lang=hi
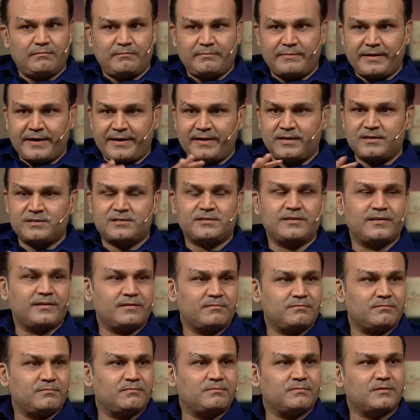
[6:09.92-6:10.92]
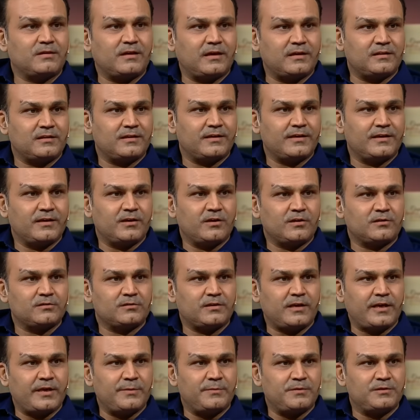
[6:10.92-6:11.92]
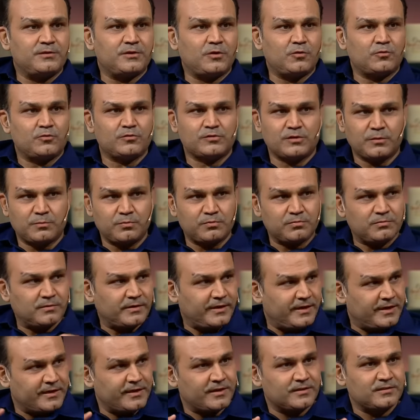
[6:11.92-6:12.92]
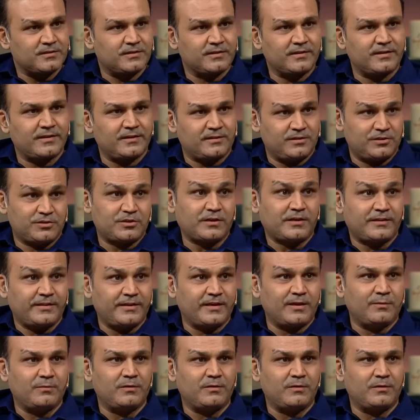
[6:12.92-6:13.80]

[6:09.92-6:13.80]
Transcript: मैनेज से करता है कहीं भी जाओ तो सब एक एक जगह रहती है शादी के